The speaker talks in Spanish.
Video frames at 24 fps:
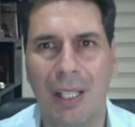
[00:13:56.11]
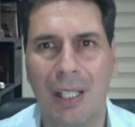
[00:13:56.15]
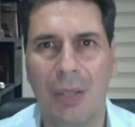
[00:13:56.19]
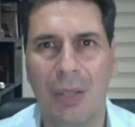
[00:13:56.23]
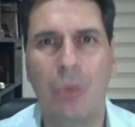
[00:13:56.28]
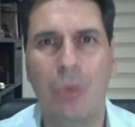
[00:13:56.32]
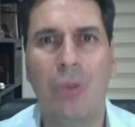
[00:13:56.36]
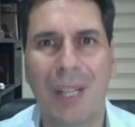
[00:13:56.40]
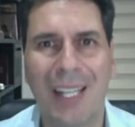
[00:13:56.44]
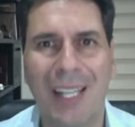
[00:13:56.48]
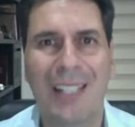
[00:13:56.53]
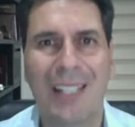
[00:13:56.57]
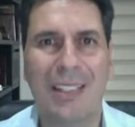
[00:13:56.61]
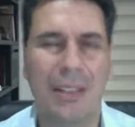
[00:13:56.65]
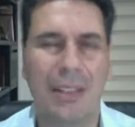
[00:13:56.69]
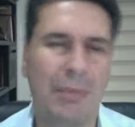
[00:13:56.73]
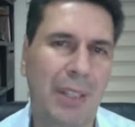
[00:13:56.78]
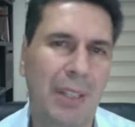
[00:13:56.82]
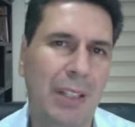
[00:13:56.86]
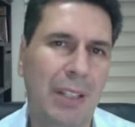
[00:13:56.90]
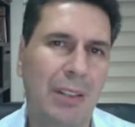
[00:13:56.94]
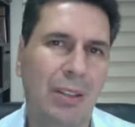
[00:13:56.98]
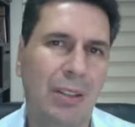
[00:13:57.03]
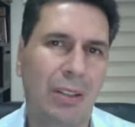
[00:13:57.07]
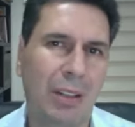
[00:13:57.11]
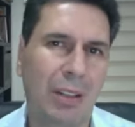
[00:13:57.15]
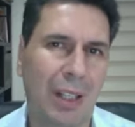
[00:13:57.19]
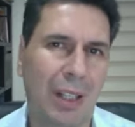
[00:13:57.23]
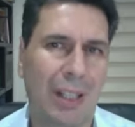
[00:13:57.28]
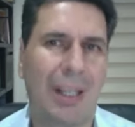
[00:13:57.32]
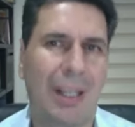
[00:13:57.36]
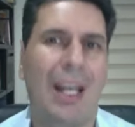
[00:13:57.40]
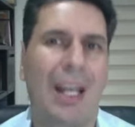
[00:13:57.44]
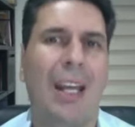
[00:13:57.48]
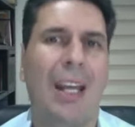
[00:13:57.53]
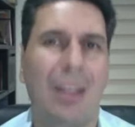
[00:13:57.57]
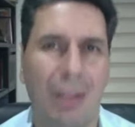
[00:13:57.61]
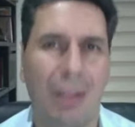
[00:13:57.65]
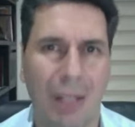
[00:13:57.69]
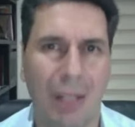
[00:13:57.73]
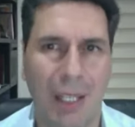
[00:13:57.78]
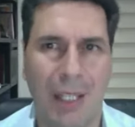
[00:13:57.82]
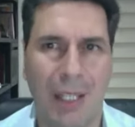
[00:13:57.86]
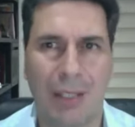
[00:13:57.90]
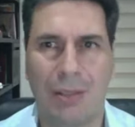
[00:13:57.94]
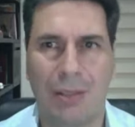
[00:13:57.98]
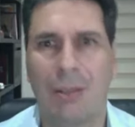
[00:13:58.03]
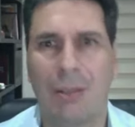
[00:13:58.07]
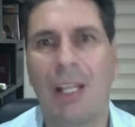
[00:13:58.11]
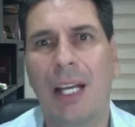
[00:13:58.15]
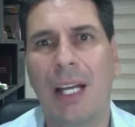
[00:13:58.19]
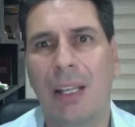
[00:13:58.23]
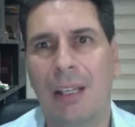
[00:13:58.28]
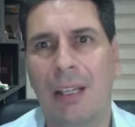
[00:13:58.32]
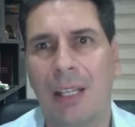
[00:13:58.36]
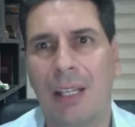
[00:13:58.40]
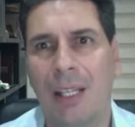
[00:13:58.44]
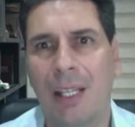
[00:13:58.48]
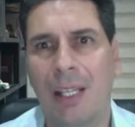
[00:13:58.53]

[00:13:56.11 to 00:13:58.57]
un crecimiento ordenado de la ciudad,